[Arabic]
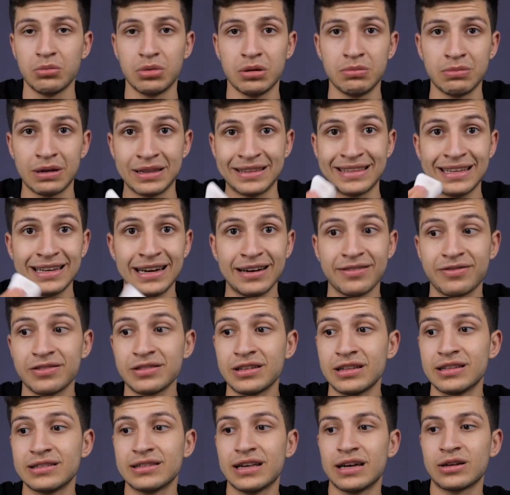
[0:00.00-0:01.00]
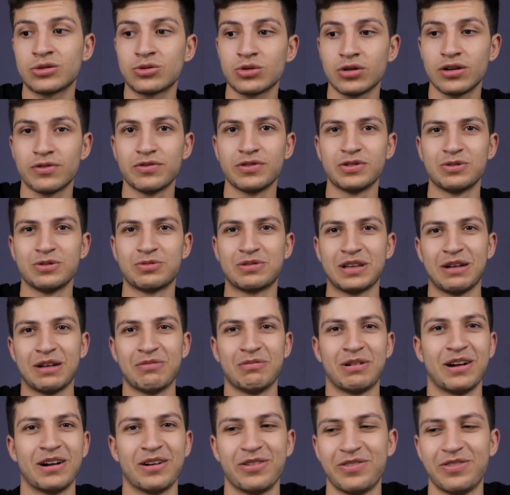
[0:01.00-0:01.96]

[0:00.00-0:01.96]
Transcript: بالمنديل اللي فضل ظاهر طول الفيديو بتاع المره